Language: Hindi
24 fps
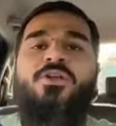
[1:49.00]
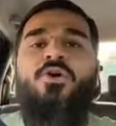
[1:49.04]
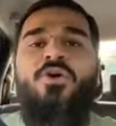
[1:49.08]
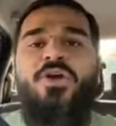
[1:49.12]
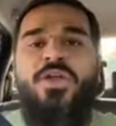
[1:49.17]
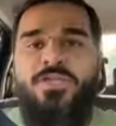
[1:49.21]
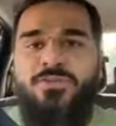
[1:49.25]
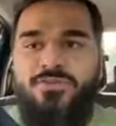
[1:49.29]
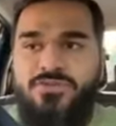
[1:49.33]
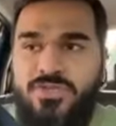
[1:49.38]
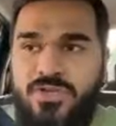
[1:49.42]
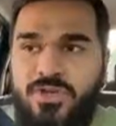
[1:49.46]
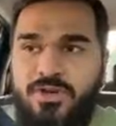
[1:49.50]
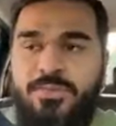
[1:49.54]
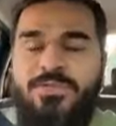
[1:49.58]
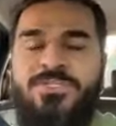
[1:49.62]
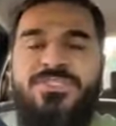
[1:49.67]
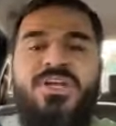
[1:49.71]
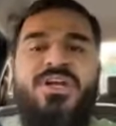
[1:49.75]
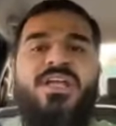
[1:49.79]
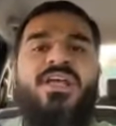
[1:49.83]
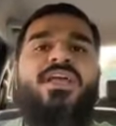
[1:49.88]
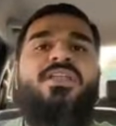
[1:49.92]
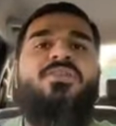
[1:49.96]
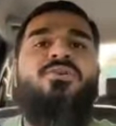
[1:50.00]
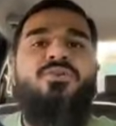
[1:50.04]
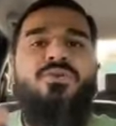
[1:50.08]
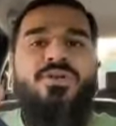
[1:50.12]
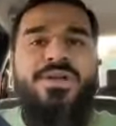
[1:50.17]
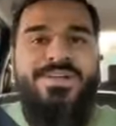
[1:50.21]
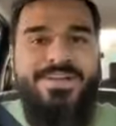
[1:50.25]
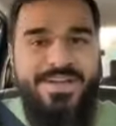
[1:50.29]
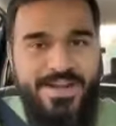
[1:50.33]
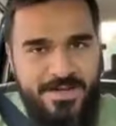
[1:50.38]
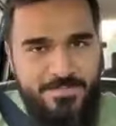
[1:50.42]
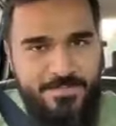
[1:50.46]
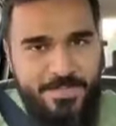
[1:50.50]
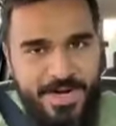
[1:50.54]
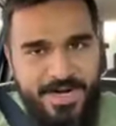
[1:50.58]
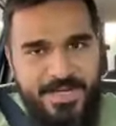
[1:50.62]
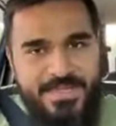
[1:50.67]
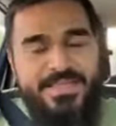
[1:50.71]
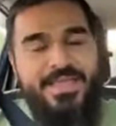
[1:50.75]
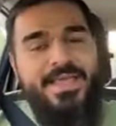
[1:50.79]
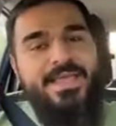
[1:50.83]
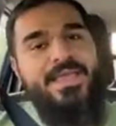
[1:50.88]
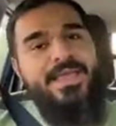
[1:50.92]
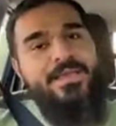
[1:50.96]
लोग एक दूसरे के ऊपर चढ़ गए लोगों ने टेंट
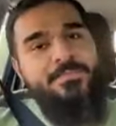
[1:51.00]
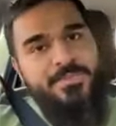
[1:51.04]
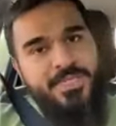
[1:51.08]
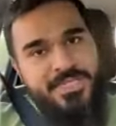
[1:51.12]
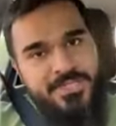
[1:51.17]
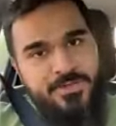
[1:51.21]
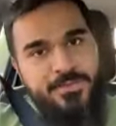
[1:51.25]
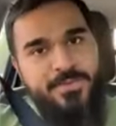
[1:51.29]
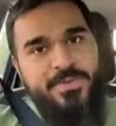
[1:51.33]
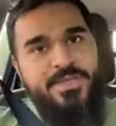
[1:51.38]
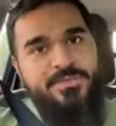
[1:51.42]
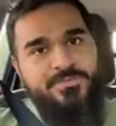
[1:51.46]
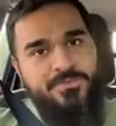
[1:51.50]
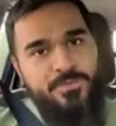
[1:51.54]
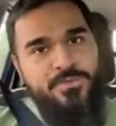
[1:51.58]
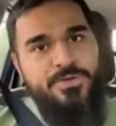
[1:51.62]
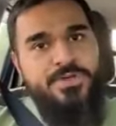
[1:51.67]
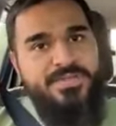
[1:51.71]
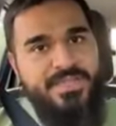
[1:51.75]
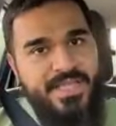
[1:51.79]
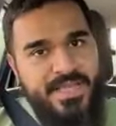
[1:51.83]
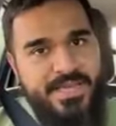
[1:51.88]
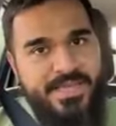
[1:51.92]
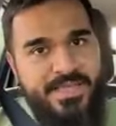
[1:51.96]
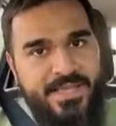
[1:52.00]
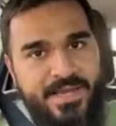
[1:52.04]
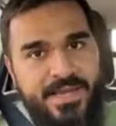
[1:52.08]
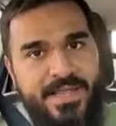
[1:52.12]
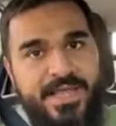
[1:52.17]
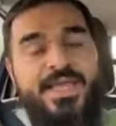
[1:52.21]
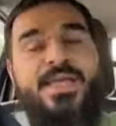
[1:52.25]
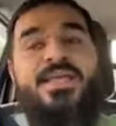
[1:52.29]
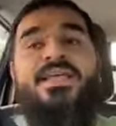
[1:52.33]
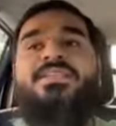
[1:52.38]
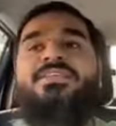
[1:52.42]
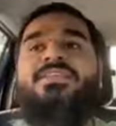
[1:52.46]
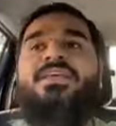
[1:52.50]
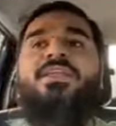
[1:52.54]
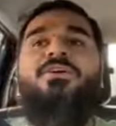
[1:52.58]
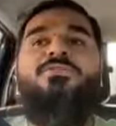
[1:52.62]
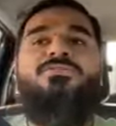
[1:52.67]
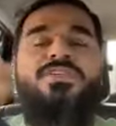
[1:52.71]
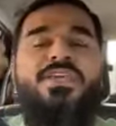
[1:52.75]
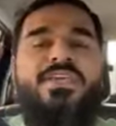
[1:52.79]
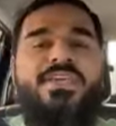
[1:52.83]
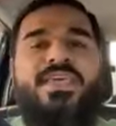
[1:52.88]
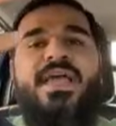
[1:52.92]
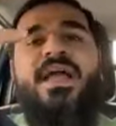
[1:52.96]
फाड़ दिया एक बीस रुपए की फ्रूट की थैली के लिए चले
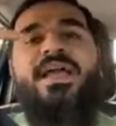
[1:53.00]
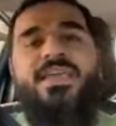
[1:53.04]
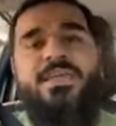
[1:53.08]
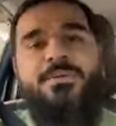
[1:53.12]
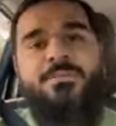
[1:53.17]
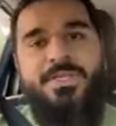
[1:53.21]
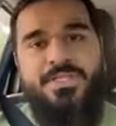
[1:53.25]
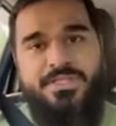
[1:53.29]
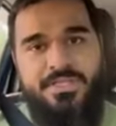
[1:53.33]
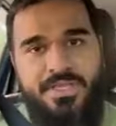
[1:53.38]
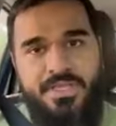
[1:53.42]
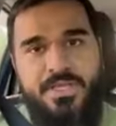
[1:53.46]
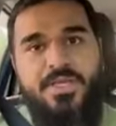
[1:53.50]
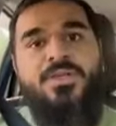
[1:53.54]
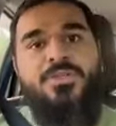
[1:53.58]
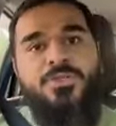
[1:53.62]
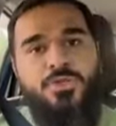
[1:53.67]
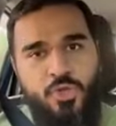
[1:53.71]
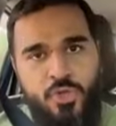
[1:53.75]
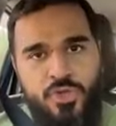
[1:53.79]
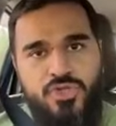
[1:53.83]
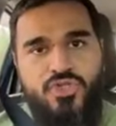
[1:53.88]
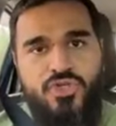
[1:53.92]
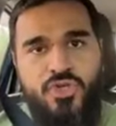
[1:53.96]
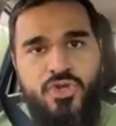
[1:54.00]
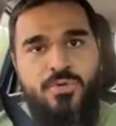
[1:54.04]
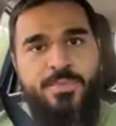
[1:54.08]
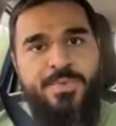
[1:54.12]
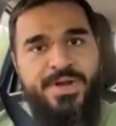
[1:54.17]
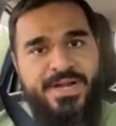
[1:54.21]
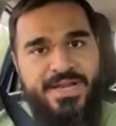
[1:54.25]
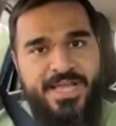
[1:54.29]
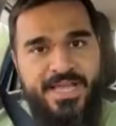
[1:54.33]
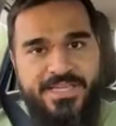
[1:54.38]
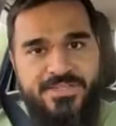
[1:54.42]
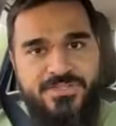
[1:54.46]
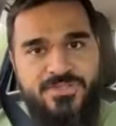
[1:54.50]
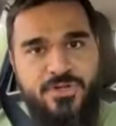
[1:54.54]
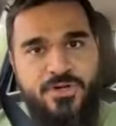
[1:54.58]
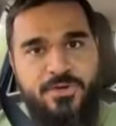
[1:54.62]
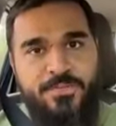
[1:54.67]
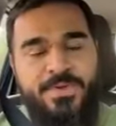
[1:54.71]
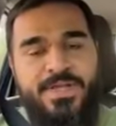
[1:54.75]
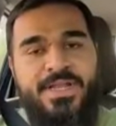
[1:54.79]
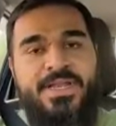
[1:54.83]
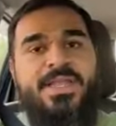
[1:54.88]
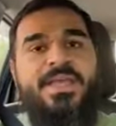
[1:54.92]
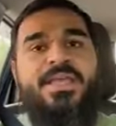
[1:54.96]
उसकी क्या कीमत थी दो सौ रुपए ढाई सौ
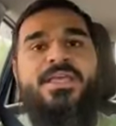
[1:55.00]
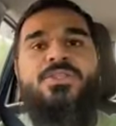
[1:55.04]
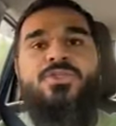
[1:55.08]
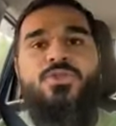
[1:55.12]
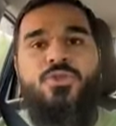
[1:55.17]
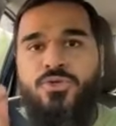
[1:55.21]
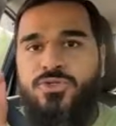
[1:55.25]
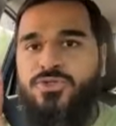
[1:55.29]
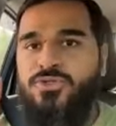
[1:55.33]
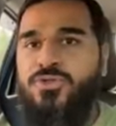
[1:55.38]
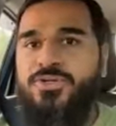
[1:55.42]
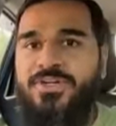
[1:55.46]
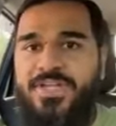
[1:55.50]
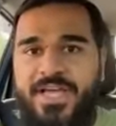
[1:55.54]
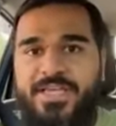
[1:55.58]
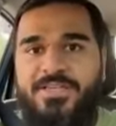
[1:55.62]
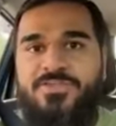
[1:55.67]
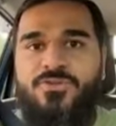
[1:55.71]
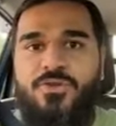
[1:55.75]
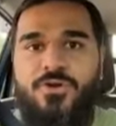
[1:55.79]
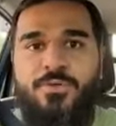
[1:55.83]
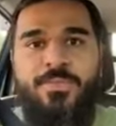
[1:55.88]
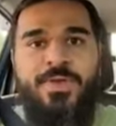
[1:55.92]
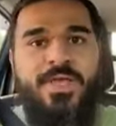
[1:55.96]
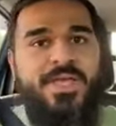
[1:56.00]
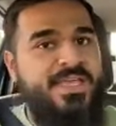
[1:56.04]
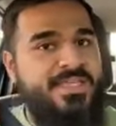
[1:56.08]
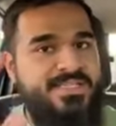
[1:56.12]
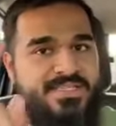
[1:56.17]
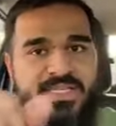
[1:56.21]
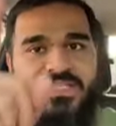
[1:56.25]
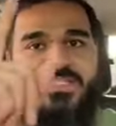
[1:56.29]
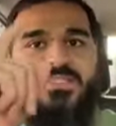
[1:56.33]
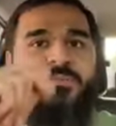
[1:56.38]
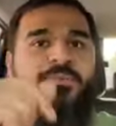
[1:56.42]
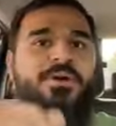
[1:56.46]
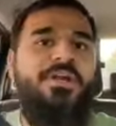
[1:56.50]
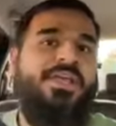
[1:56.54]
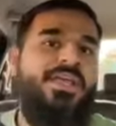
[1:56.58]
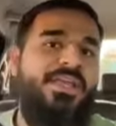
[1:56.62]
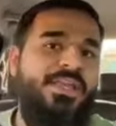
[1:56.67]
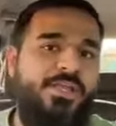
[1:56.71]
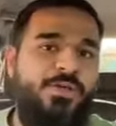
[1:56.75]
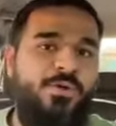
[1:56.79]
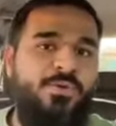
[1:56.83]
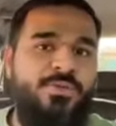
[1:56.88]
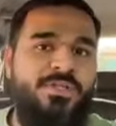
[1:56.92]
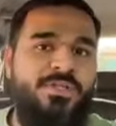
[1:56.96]
रुपए लेकिन दो सौ ढाई सौ रुपए इज्जत से बढ़ के नहीं